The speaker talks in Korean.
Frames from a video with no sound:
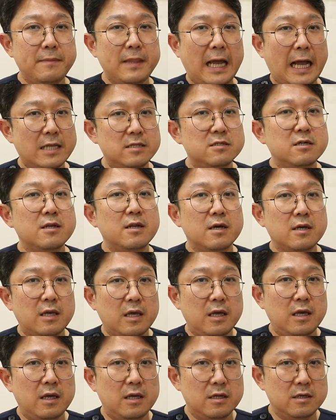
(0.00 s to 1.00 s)

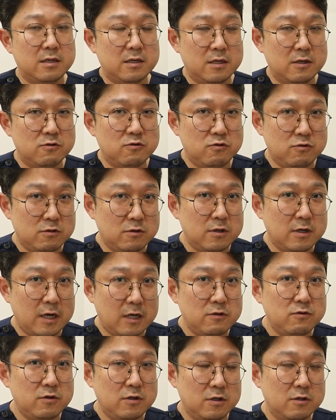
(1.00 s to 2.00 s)
안전하게 이렇게 수술을
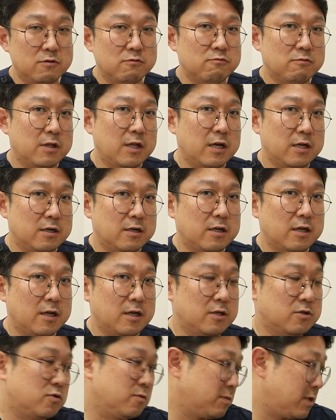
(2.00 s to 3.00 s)
할 수 있는구나
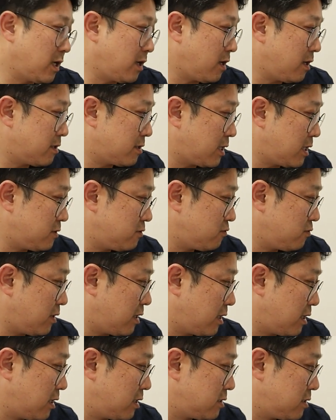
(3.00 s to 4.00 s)
이렇게 좀 생각을 할
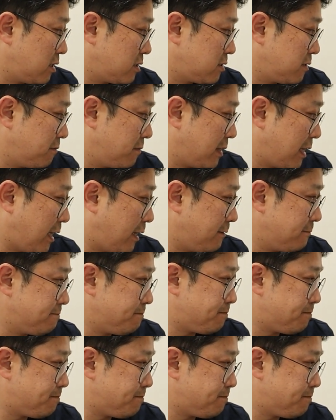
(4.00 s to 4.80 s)
수가 있었습니다.